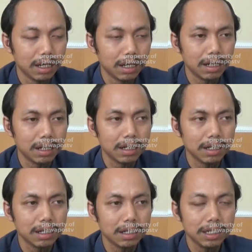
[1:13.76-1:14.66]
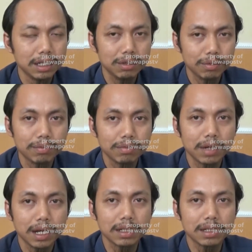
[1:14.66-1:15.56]
uh, ah, iup
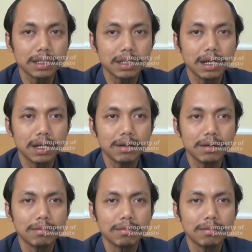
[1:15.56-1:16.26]
atau uh,